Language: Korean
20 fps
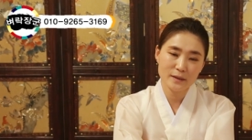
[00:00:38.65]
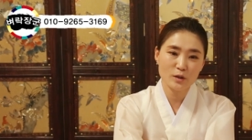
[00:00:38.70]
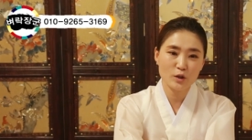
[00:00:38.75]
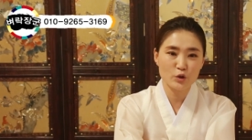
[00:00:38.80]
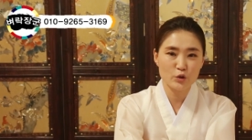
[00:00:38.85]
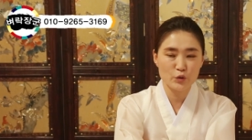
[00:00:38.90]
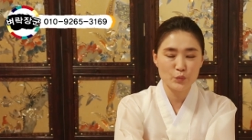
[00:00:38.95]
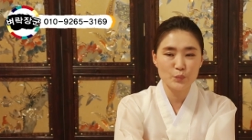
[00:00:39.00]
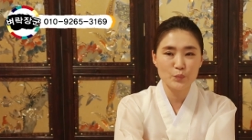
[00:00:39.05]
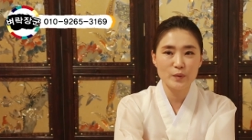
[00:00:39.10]

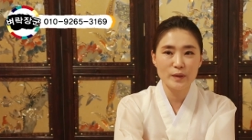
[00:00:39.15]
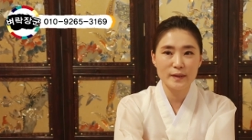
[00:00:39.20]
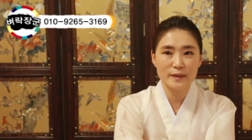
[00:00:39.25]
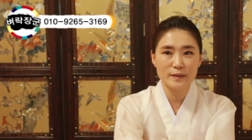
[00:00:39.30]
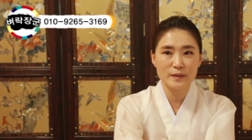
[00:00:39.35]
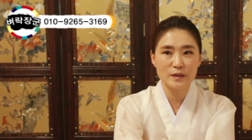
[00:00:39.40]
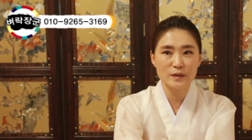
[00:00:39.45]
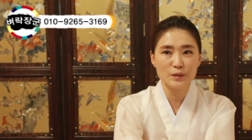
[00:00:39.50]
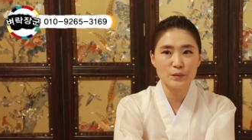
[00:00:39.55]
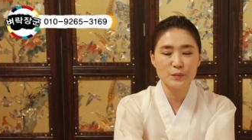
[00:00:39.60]
그거
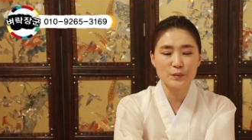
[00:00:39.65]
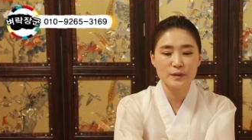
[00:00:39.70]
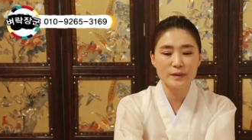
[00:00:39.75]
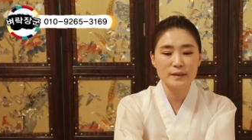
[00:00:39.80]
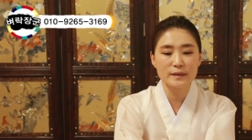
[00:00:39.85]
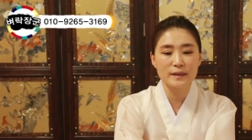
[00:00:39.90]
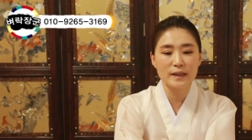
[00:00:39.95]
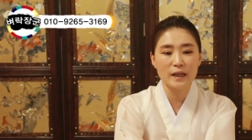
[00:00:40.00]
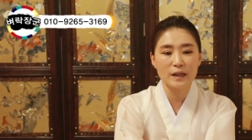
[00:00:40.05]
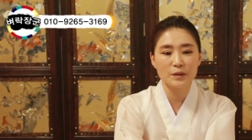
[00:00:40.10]
준비하는 친구들
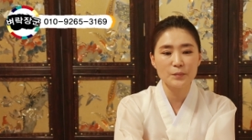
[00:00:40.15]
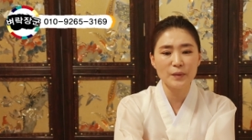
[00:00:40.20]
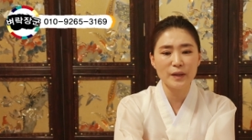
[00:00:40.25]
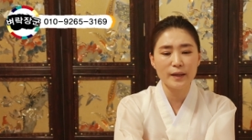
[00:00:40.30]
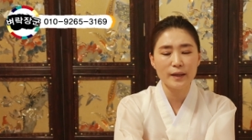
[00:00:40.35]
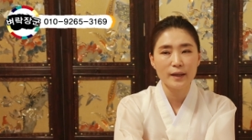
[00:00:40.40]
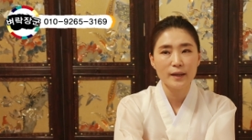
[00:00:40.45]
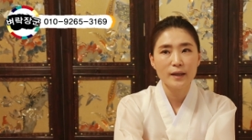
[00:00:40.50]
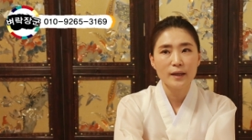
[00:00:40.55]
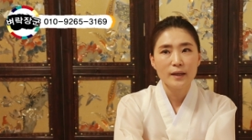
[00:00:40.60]
그
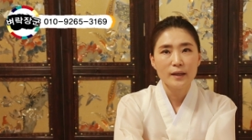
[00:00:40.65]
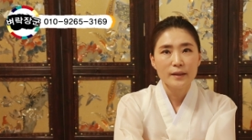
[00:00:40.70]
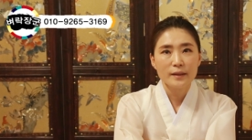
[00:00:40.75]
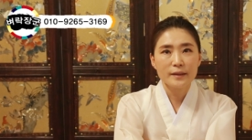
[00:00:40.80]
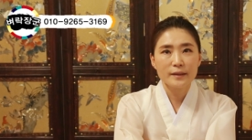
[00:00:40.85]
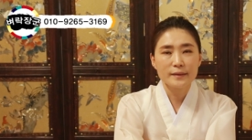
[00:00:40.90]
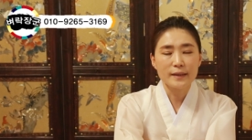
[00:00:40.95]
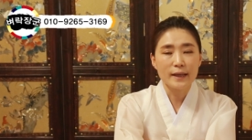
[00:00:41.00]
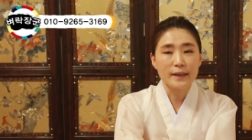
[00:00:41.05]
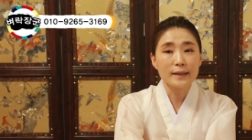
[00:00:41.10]
다음에
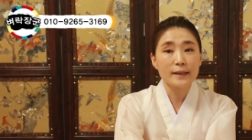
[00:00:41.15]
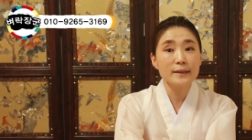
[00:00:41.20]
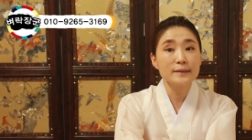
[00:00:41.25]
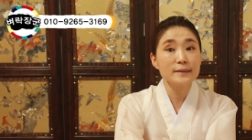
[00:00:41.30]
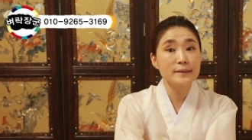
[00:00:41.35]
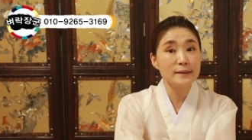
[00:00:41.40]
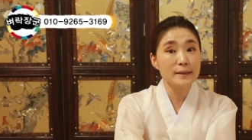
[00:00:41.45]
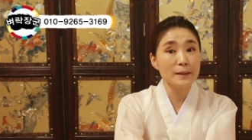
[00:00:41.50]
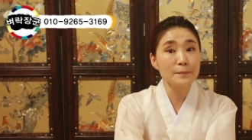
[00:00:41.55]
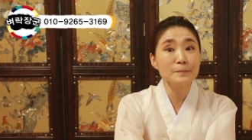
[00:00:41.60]
이게
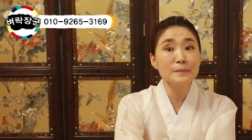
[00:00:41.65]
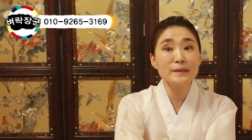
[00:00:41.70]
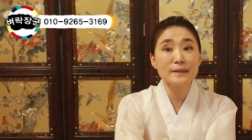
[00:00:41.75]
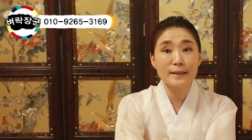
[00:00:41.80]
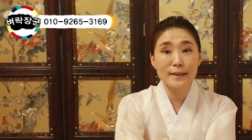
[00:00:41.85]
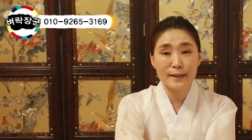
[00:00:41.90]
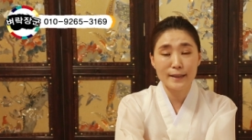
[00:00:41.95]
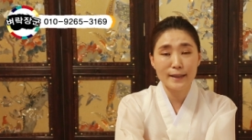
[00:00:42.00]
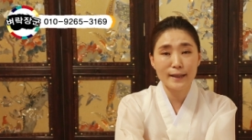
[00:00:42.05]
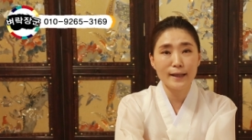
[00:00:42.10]
나가는
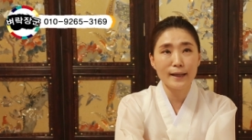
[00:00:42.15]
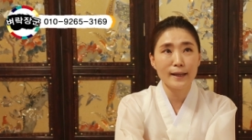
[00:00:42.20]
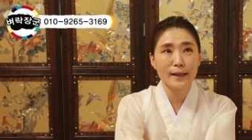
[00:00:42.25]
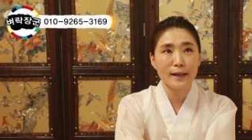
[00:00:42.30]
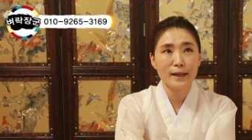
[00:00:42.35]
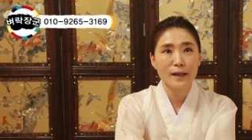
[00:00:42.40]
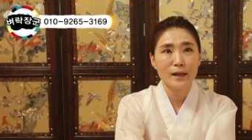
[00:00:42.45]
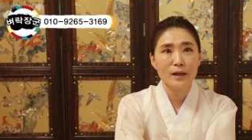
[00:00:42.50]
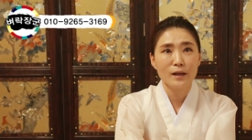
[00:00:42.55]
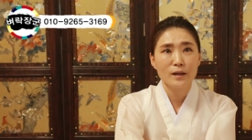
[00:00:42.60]

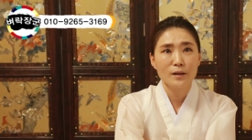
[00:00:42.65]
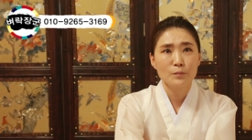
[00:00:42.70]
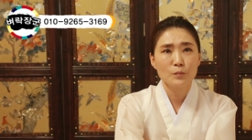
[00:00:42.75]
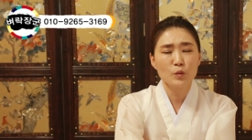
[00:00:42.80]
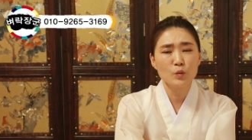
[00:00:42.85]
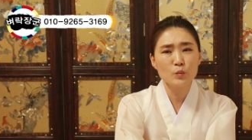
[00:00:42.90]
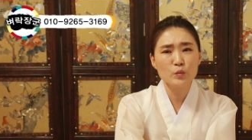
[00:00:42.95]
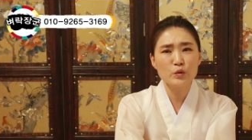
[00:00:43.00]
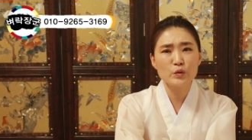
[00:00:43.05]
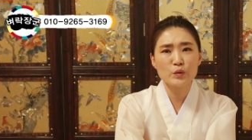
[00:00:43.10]
삼재에
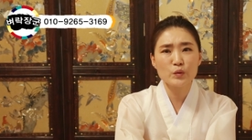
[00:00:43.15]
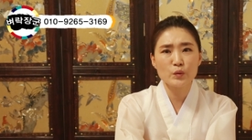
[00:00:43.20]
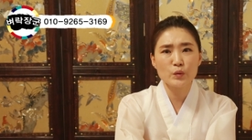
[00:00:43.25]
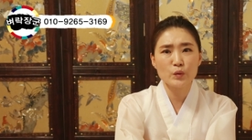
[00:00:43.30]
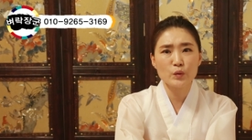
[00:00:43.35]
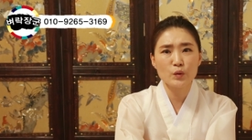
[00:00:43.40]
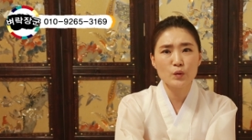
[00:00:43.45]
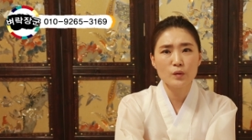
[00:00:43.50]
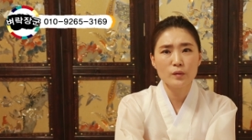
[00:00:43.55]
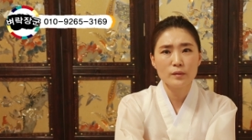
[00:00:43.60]

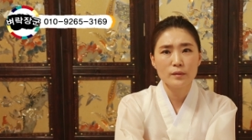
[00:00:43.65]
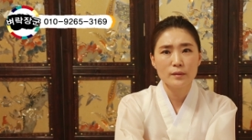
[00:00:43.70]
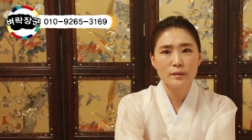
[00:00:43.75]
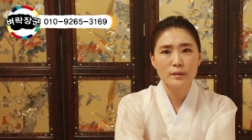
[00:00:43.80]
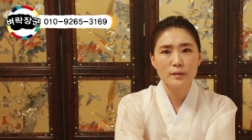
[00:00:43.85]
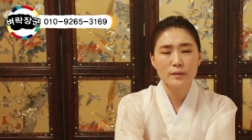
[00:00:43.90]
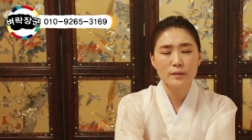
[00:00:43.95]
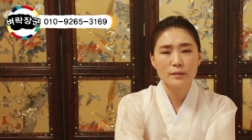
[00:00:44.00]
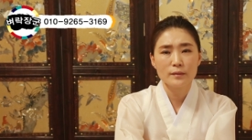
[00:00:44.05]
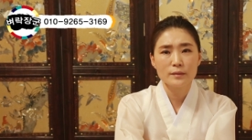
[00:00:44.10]
몸수로
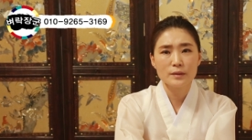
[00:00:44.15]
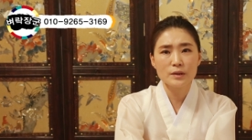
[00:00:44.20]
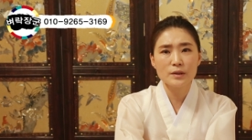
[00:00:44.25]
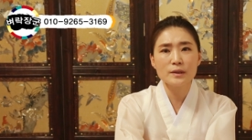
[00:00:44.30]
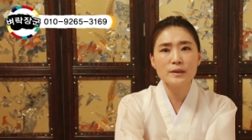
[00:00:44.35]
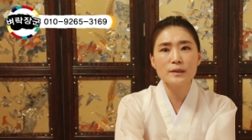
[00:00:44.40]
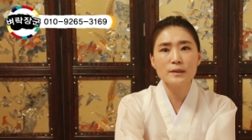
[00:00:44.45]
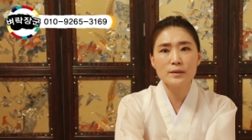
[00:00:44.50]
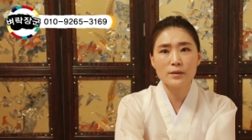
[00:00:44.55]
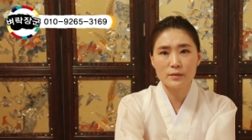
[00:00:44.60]

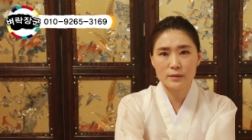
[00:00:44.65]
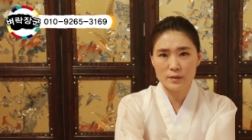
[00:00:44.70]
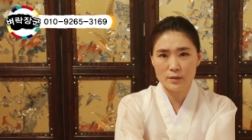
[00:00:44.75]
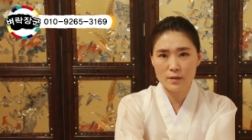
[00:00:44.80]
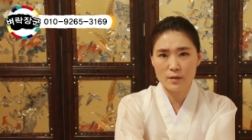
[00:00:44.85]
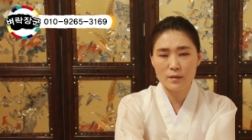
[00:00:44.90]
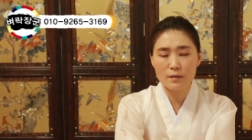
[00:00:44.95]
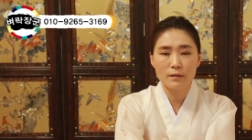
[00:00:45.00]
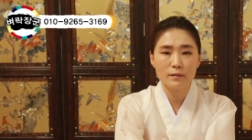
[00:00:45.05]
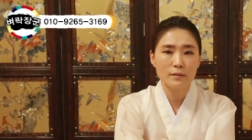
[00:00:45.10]

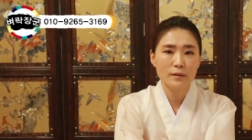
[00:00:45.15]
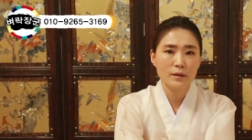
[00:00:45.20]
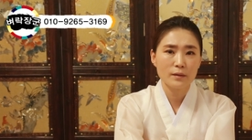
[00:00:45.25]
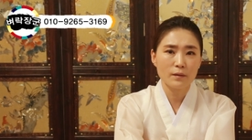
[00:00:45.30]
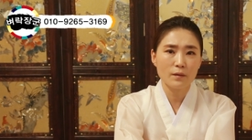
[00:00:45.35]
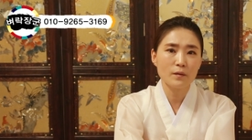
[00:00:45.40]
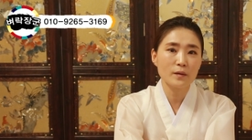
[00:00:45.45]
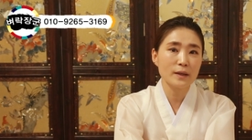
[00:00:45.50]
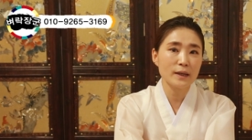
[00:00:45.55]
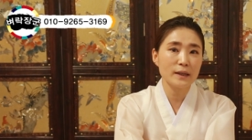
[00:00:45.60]
치셔서
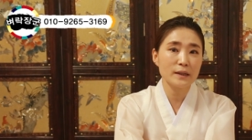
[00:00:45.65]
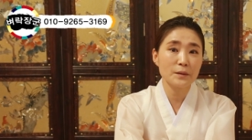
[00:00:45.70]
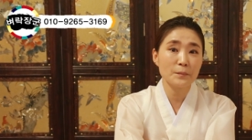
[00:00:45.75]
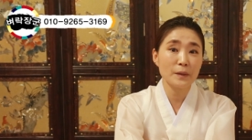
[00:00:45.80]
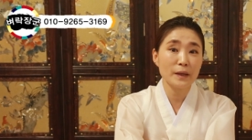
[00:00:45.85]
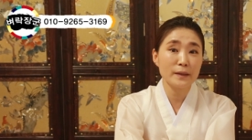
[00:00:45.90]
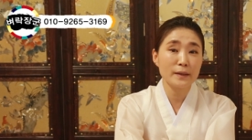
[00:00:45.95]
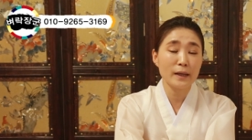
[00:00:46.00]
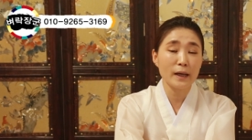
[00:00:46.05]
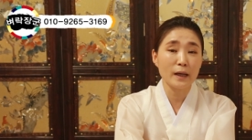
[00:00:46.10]
건강이
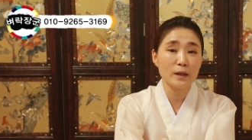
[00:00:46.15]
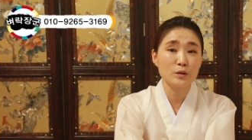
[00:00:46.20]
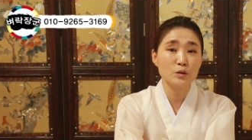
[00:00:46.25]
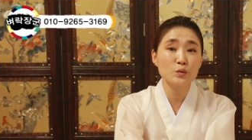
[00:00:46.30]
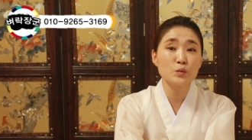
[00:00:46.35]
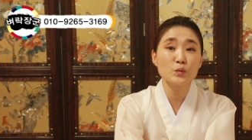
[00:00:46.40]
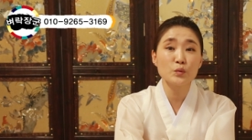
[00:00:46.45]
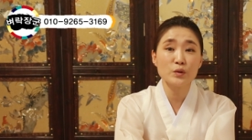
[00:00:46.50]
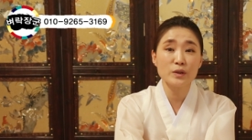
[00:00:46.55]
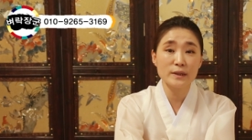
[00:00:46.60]
많이 안
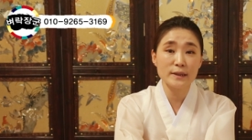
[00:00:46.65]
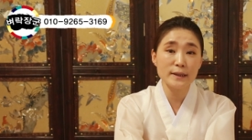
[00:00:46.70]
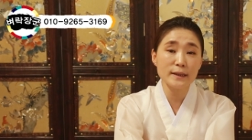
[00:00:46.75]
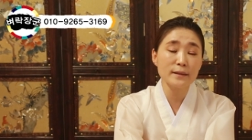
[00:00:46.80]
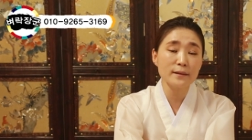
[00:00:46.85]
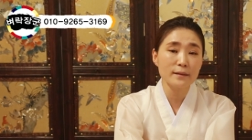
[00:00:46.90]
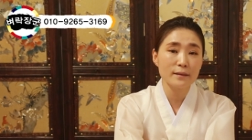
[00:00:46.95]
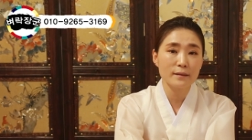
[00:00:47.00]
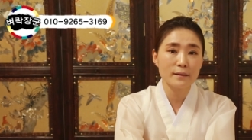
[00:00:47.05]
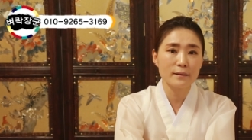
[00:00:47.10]

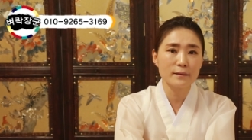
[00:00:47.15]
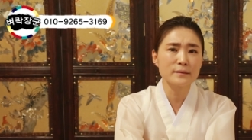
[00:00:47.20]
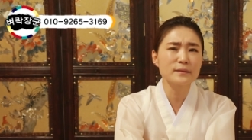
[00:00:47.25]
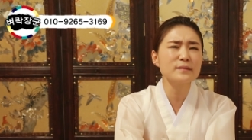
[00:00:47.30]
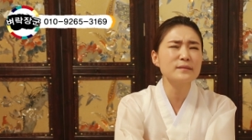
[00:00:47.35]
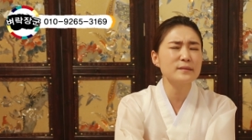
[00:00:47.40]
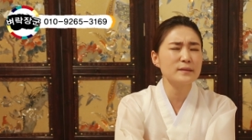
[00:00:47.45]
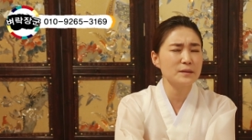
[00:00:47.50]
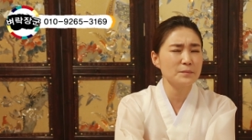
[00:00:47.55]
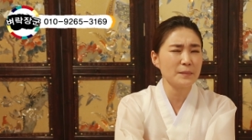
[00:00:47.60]
좋으신
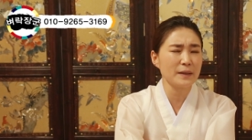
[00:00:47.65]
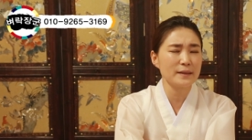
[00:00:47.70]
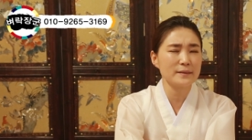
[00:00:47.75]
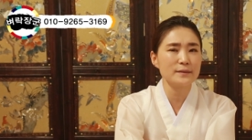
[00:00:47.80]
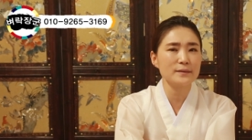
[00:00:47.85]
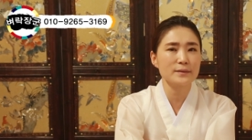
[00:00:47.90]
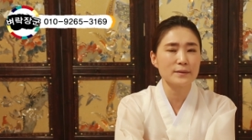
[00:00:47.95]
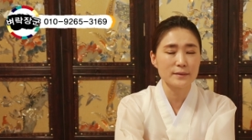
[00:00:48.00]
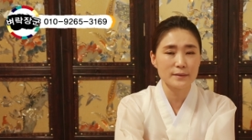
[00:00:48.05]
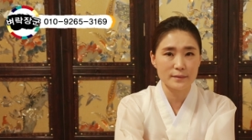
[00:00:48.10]
어른들이
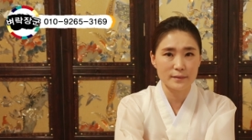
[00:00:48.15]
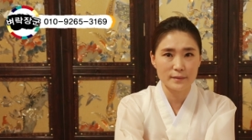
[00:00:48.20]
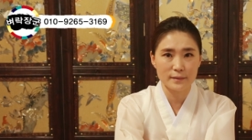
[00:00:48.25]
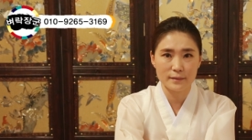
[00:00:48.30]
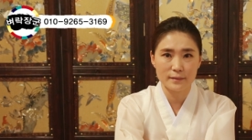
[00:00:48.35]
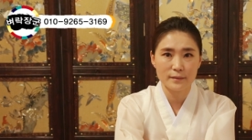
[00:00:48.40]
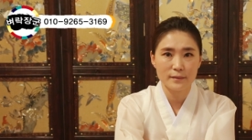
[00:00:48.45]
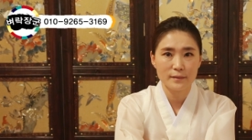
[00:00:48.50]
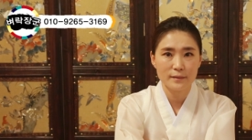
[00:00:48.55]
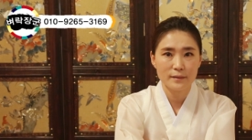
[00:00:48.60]

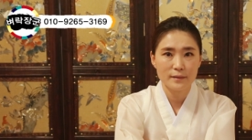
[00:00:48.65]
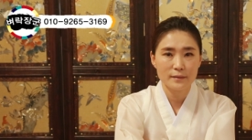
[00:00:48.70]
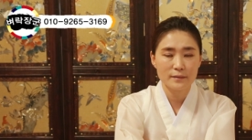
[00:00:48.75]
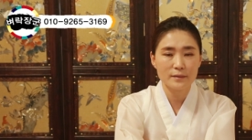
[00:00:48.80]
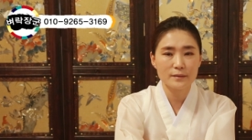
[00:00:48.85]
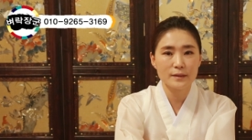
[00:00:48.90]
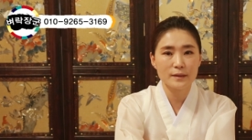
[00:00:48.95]
많으셨어요. 어.